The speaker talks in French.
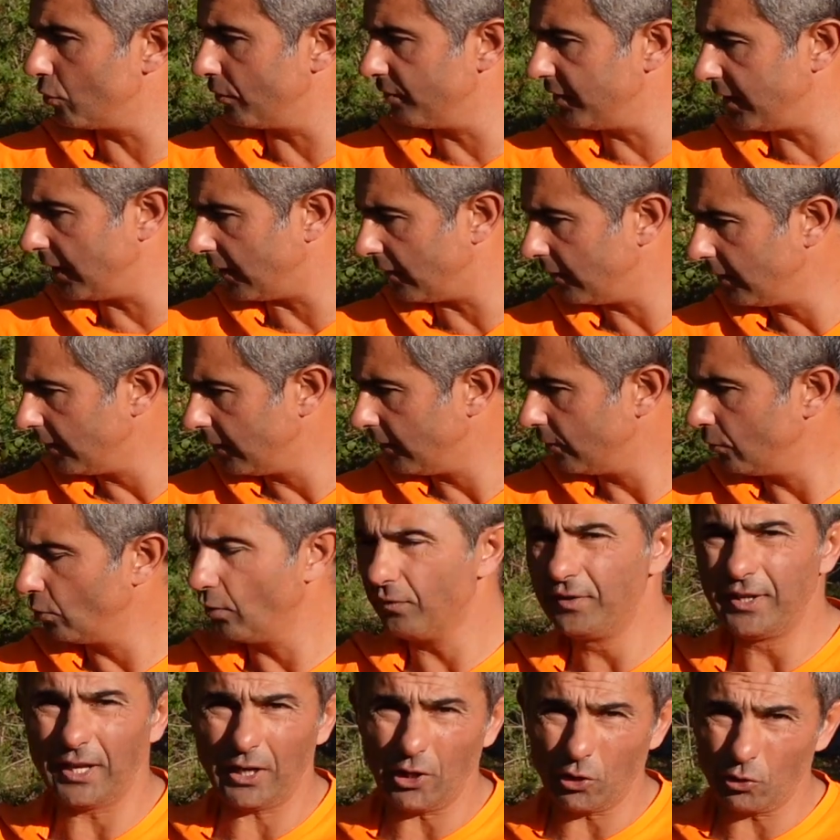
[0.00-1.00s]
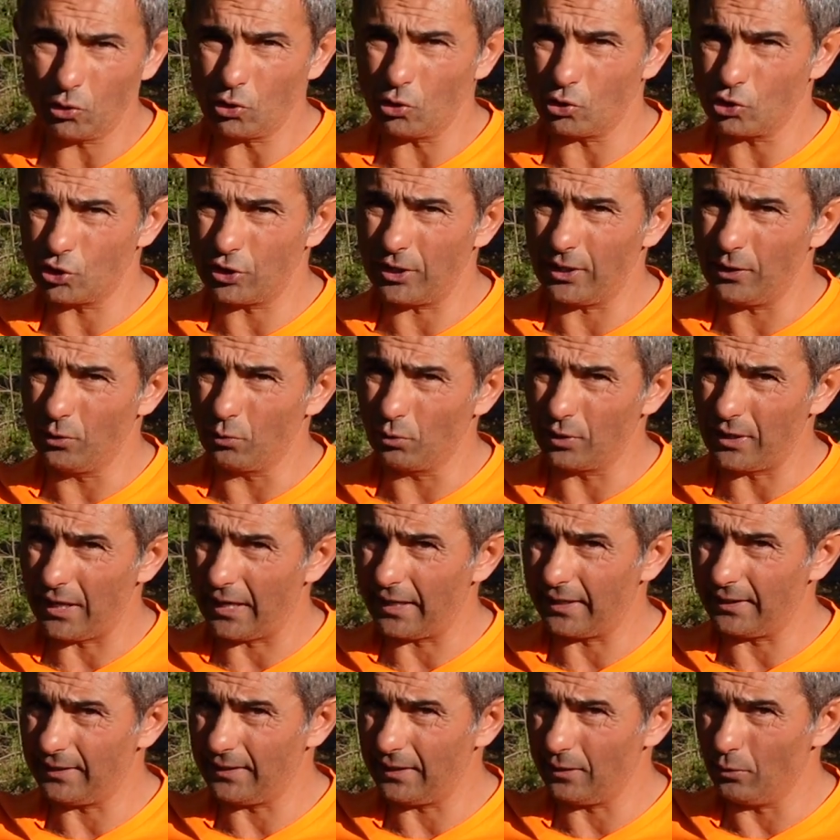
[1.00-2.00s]
de venir, de venir et donc
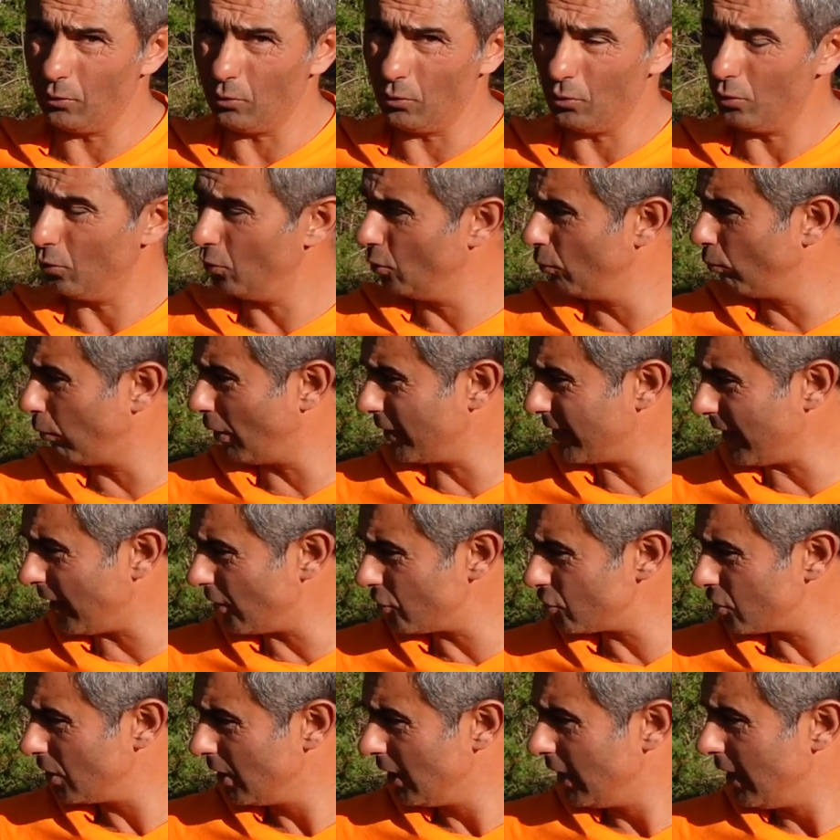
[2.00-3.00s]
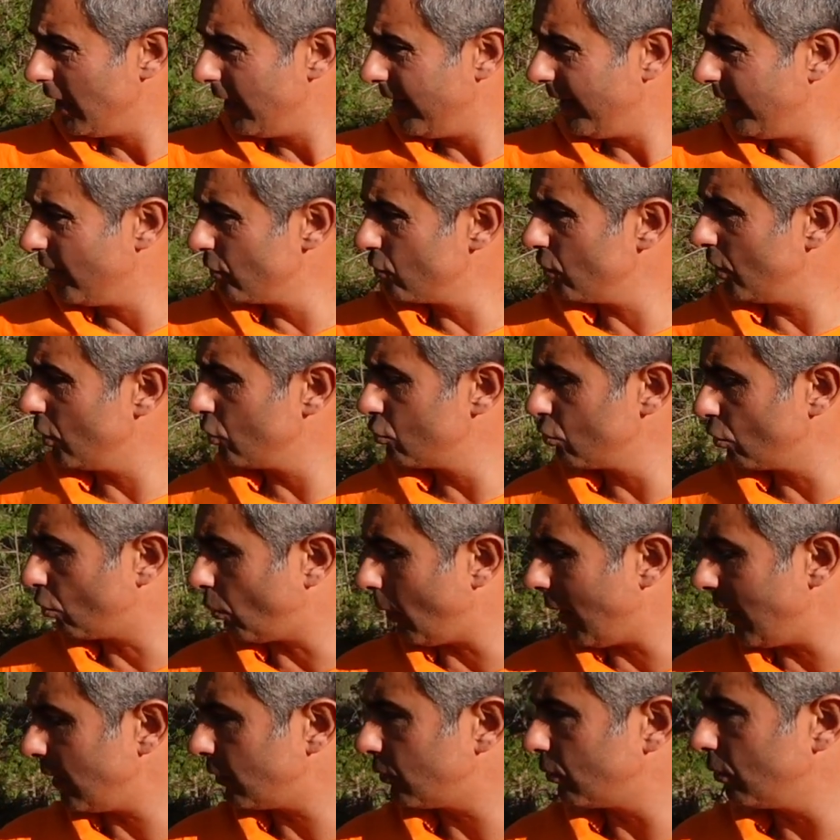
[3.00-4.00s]
d'arrêter le, broyage. Et, je
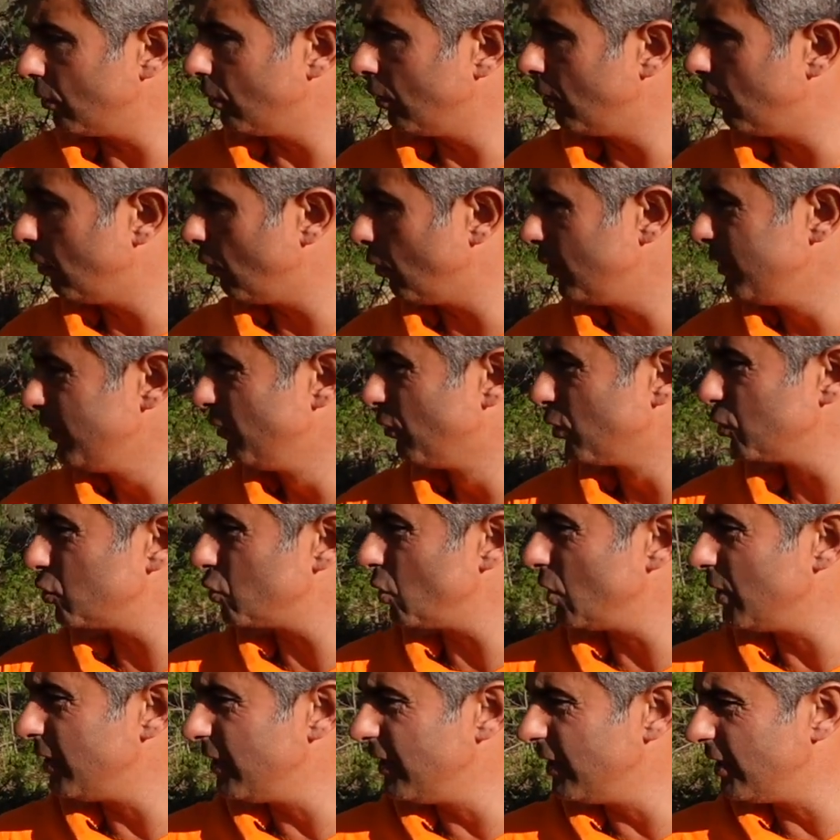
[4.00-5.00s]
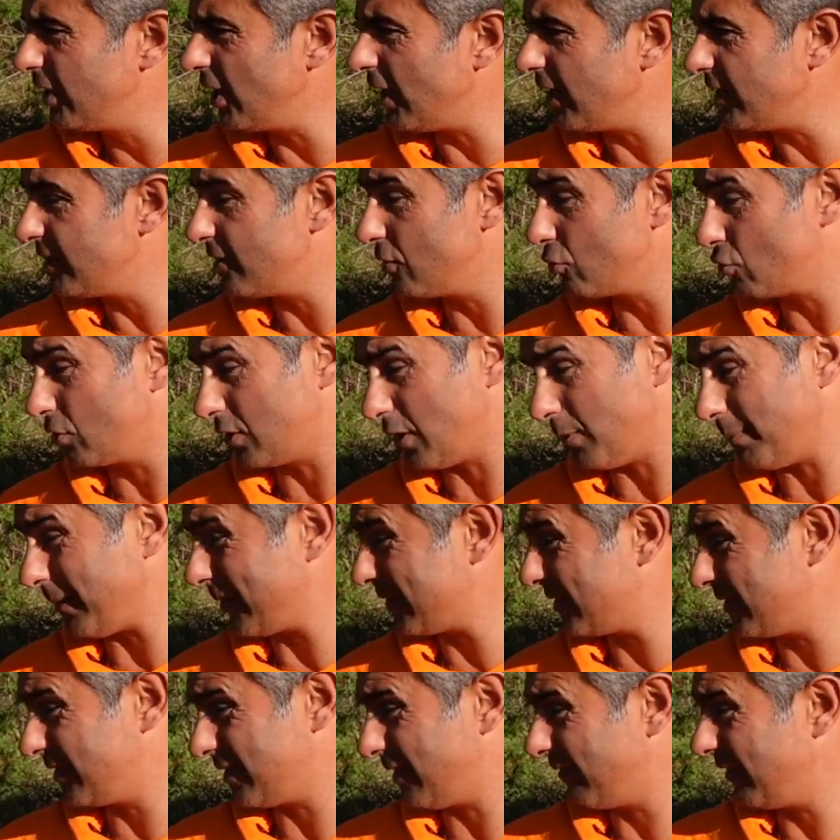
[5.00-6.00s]
crois qu'au niveau solidité, ici, je ne sais pas
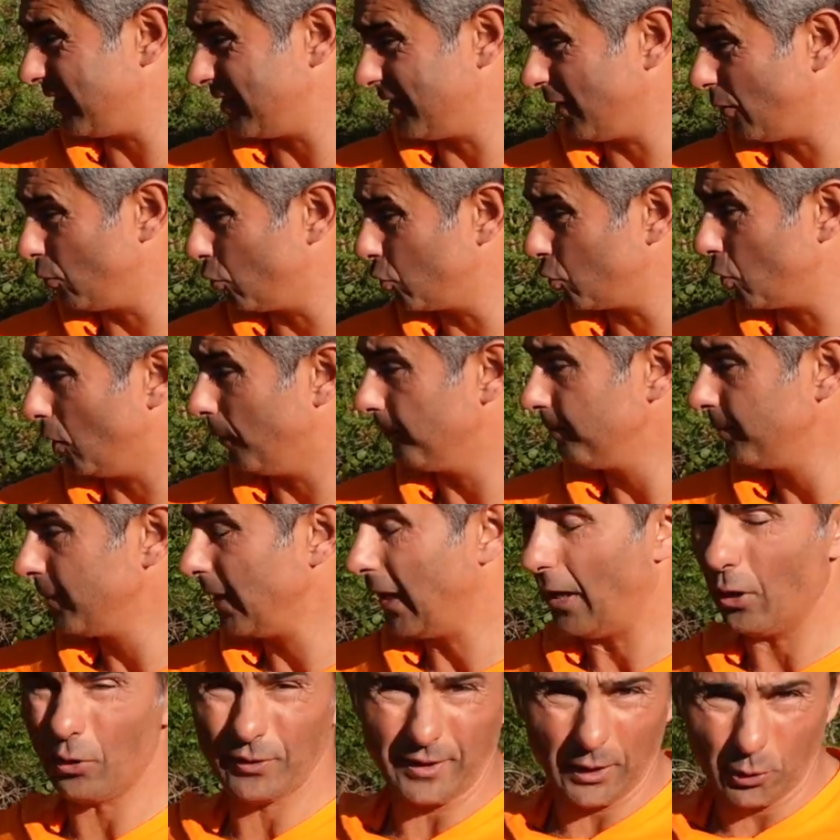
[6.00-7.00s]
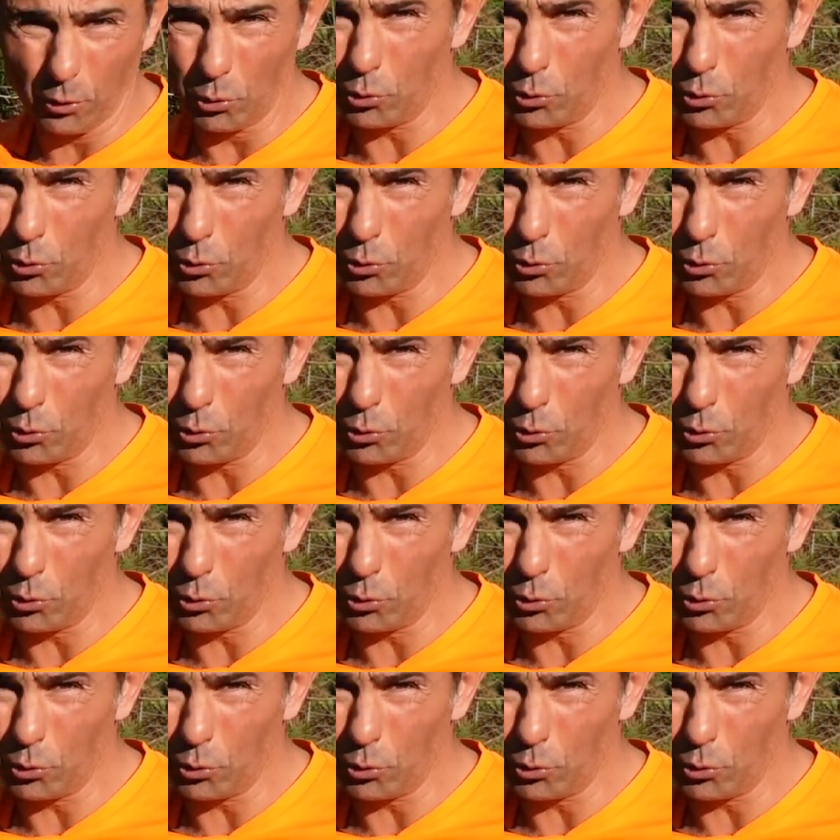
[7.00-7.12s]
si ça va tenir longtemps. D'un